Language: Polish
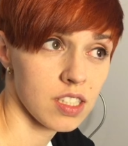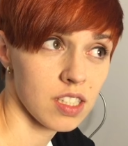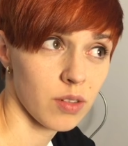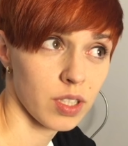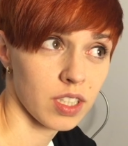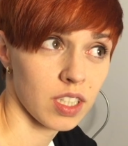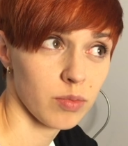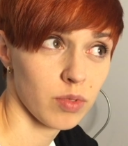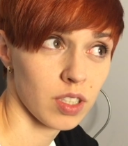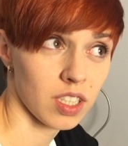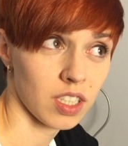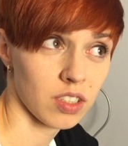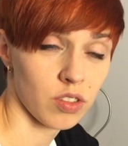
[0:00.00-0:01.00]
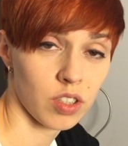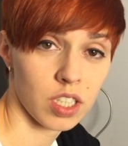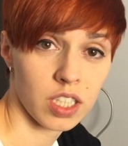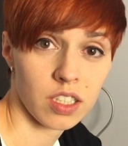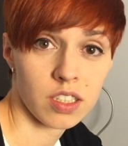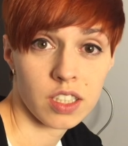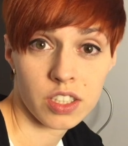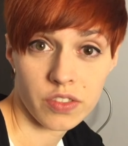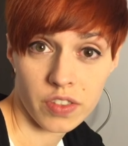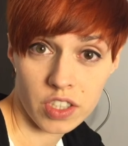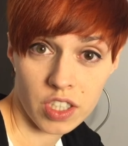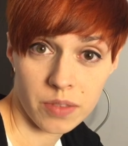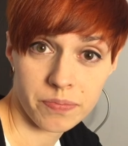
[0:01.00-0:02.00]
sałatka była taka trochę
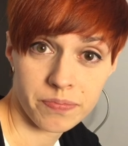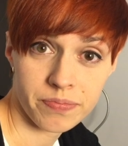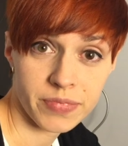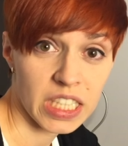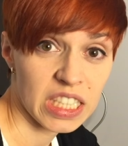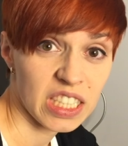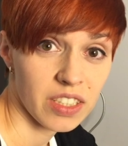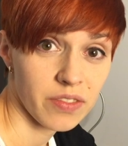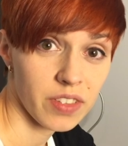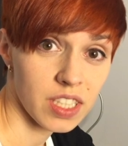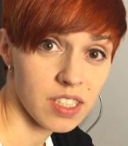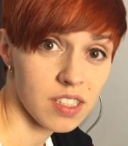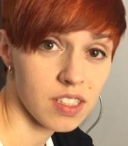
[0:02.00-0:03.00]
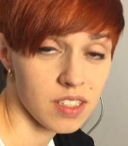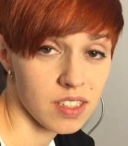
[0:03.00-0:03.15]
nieświeża, więc